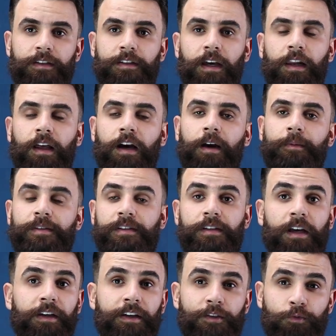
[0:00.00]
الستايل الخامس
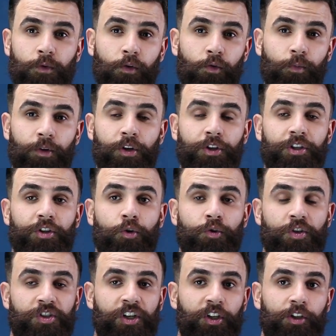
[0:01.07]
ستايل كاجوال ومريح تقدرون
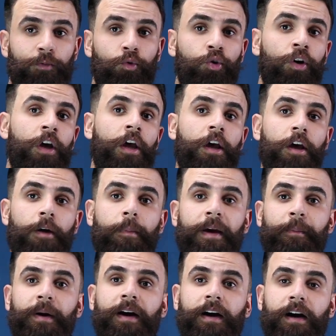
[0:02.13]
تستخدموه
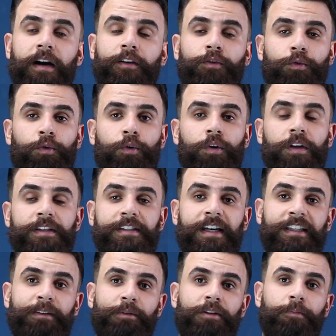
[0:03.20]
باي مكان تروحون
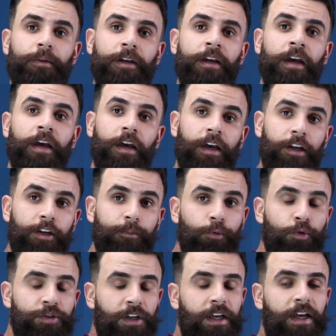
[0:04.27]
استخدمت بيه
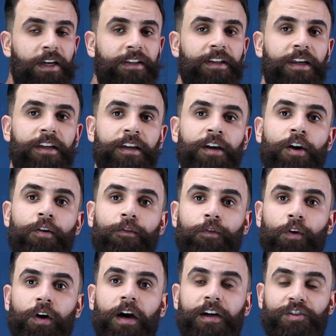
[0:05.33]
البلوز الخردلي
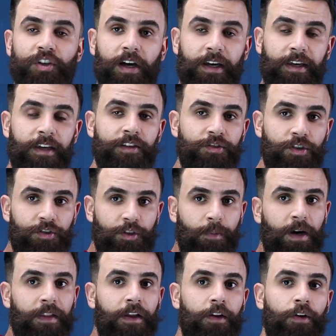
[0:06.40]
فوقه جاكيت جينز
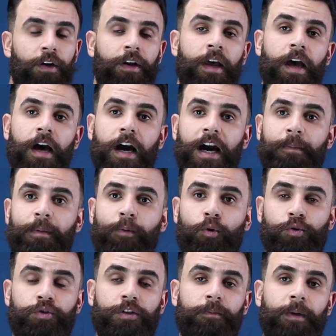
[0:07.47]
بهذا اللون اما
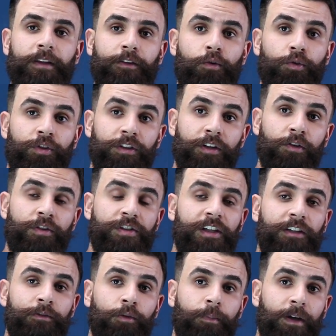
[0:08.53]
بخصوص البنطلون تقدرون
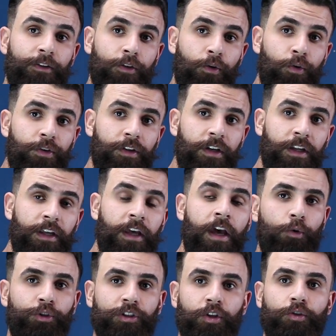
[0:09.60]
تستخدمون بنطلون نيلي
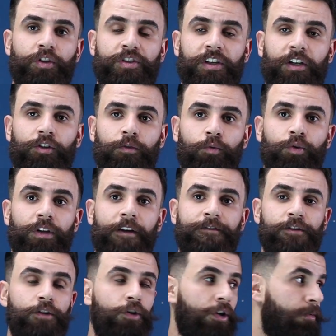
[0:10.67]
او تقدرون تستخدمون
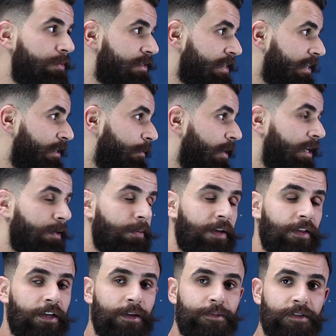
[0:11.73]
نفس اللون اللي مستخدمه انا
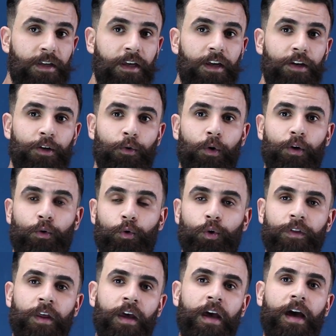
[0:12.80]
بهذا اللبسه اللي هو
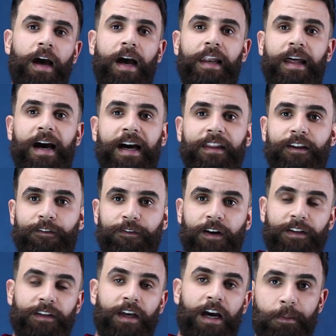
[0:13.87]
يكون على اخضر
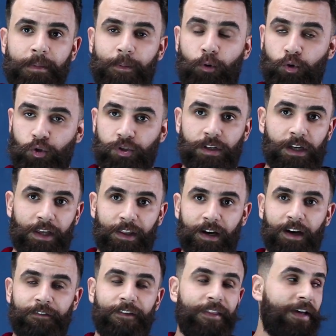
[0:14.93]
فاتح اما بخصوص
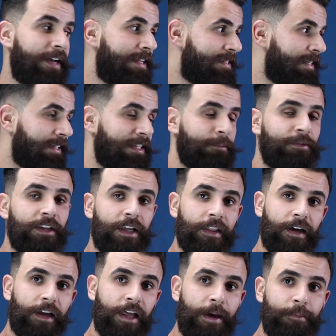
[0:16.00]
الحذاء فهنا استخدمت
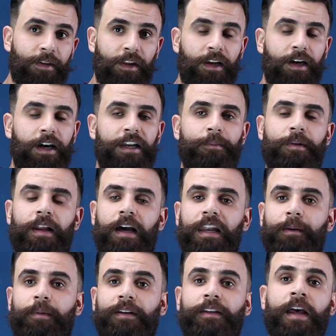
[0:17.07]
الحذاء الابيض الخالي من
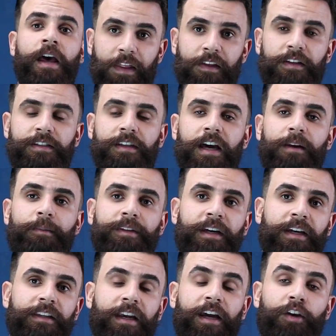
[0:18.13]
العلامات هذا الستايل
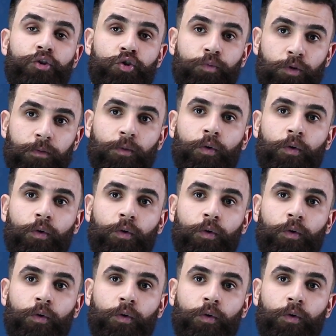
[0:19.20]
متاكد راح يعجبكم